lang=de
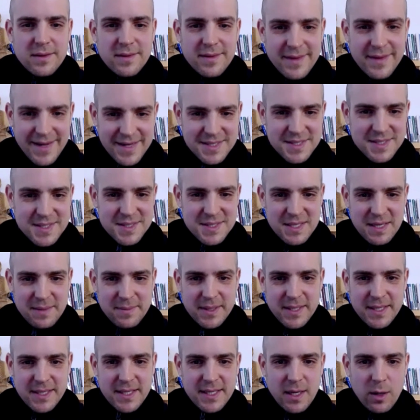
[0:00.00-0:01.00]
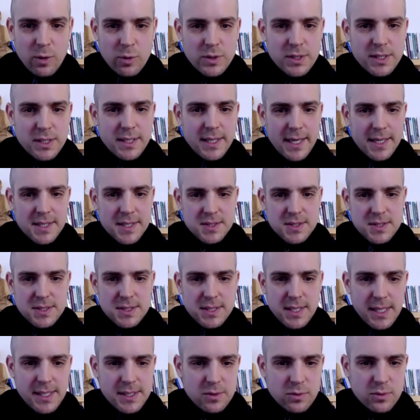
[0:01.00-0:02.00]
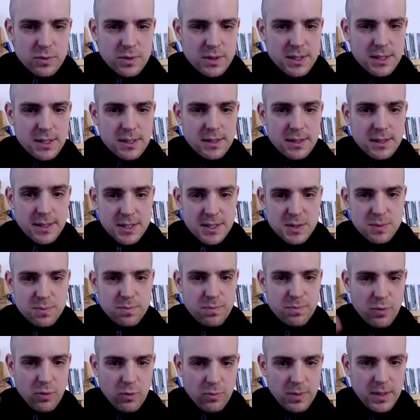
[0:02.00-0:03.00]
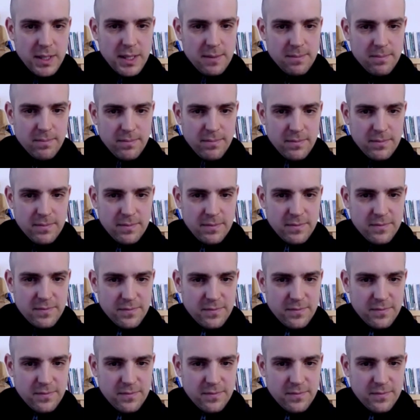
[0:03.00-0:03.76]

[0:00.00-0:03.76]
Das ist aber genau die Geisteshaltung, die das Problem